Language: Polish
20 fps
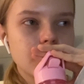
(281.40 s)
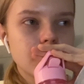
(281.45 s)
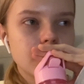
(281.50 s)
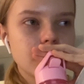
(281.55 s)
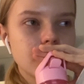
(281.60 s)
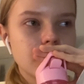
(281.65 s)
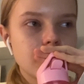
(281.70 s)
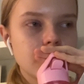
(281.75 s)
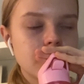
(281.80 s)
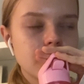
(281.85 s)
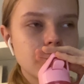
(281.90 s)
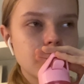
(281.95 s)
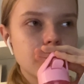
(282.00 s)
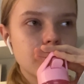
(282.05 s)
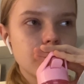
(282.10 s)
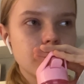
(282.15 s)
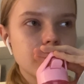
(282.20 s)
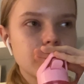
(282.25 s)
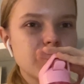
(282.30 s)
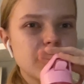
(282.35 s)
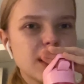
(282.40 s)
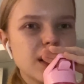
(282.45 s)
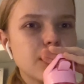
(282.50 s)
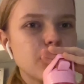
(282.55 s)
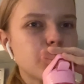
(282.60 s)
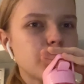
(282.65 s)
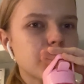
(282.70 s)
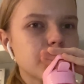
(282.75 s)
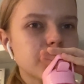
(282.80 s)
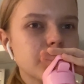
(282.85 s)
E, nie
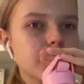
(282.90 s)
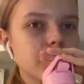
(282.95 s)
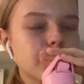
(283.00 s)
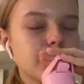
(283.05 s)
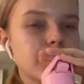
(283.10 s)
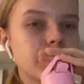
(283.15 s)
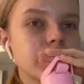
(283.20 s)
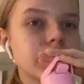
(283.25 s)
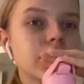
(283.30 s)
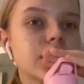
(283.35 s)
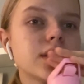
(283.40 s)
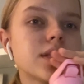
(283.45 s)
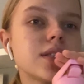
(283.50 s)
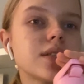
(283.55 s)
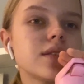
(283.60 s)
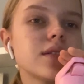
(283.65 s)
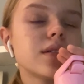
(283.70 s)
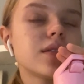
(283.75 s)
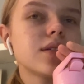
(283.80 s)
umiem tego policzyć.